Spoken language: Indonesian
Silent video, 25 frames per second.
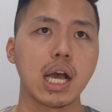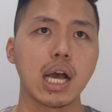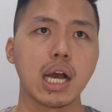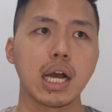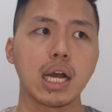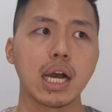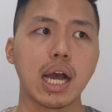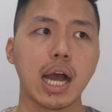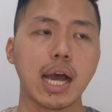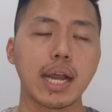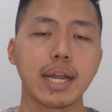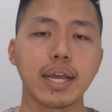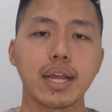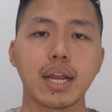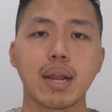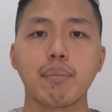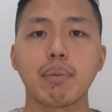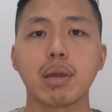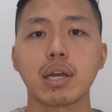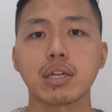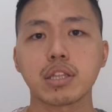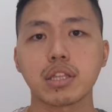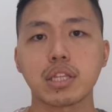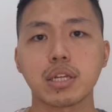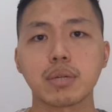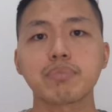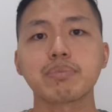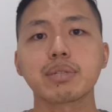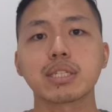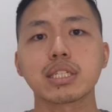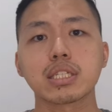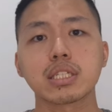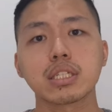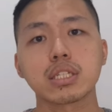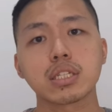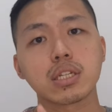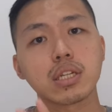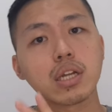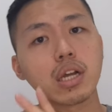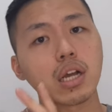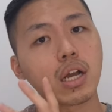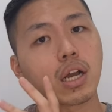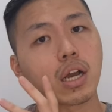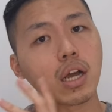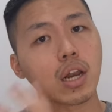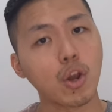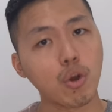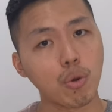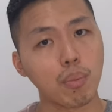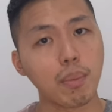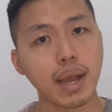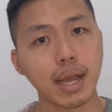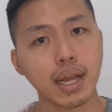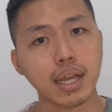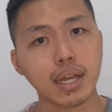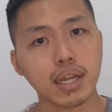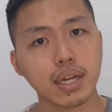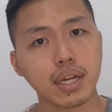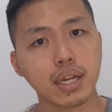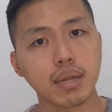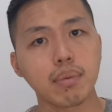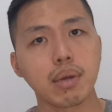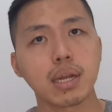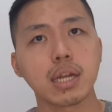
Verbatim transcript: eh, ada yang namanya terms clawback di